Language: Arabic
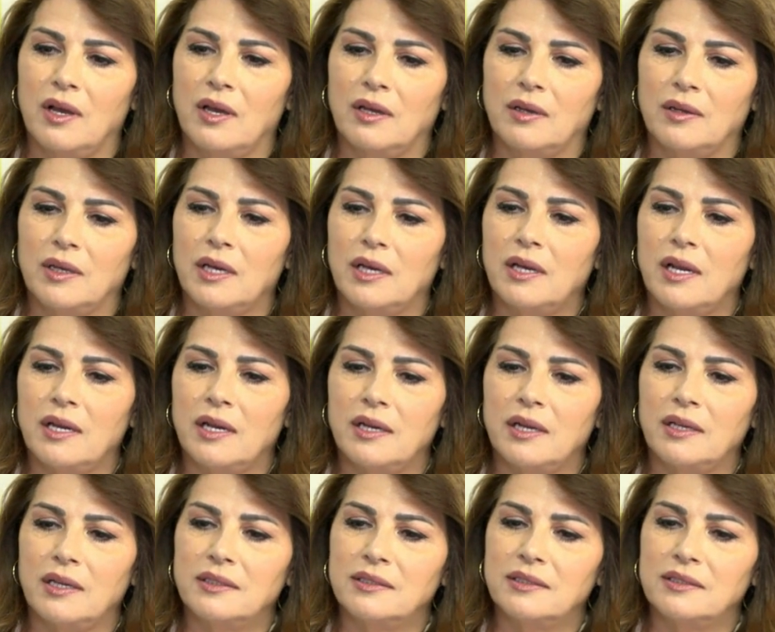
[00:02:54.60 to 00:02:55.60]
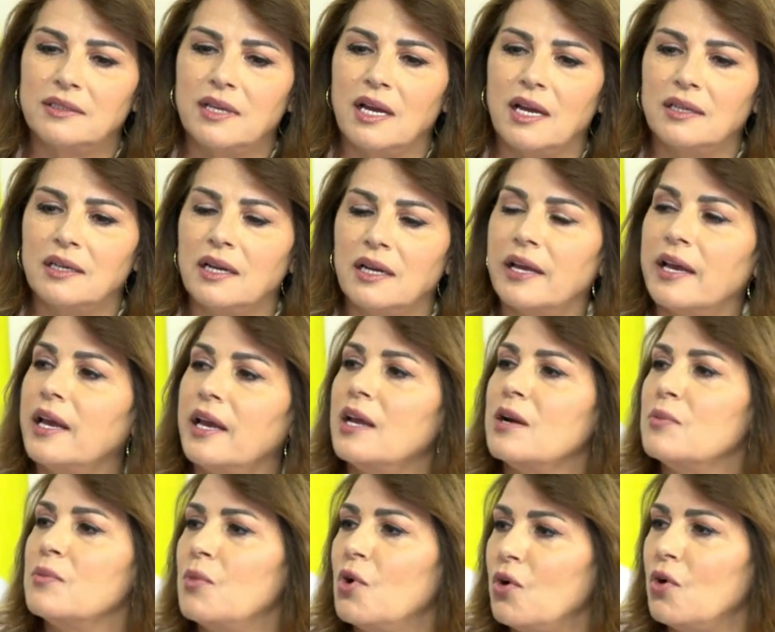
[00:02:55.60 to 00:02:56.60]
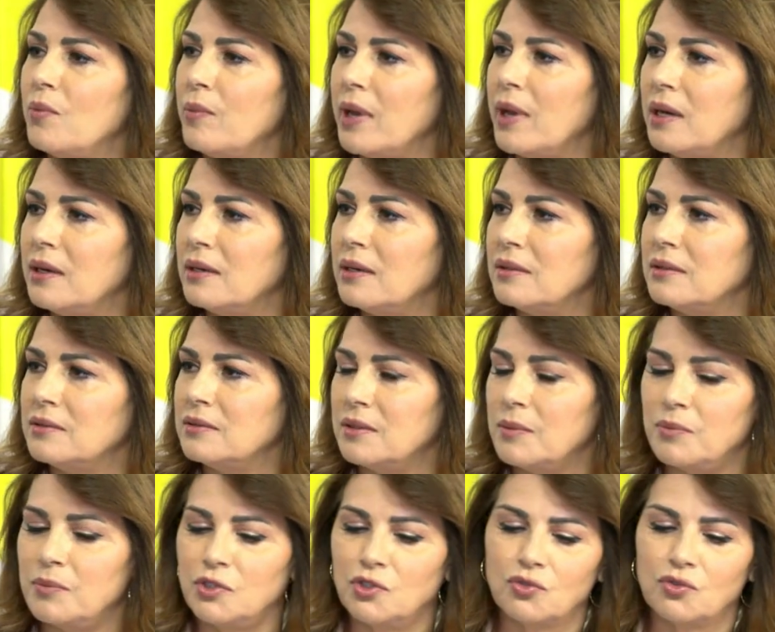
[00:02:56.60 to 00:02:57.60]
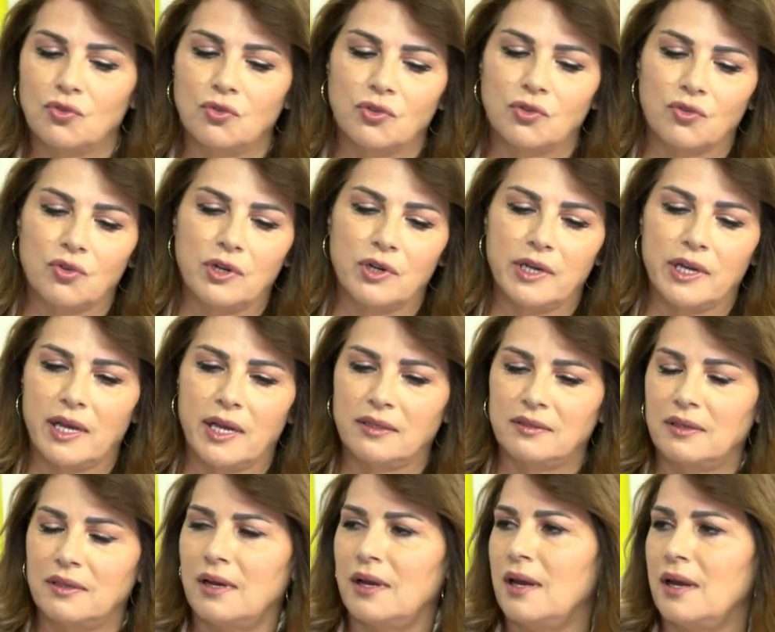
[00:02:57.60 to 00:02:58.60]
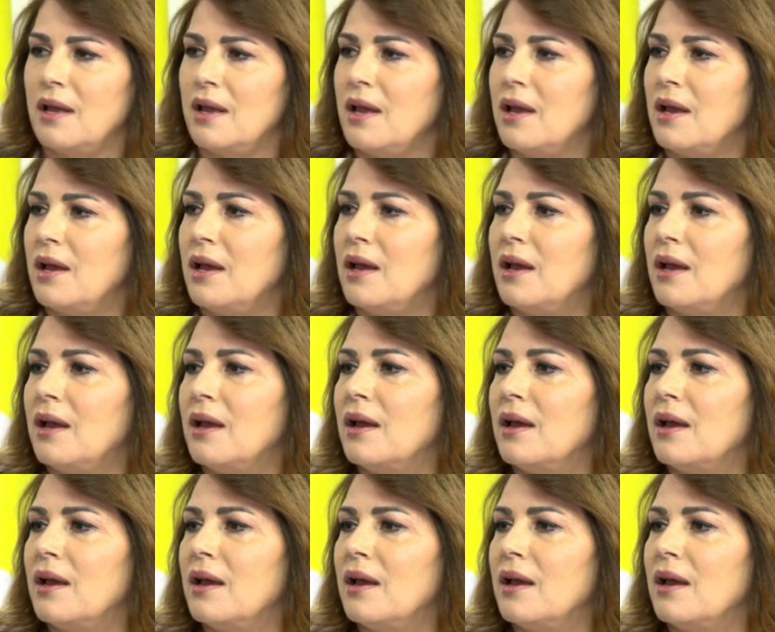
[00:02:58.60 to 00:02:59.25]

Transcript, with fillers: للانسان الغير مؤمن بتكون كلياتها كواكب آه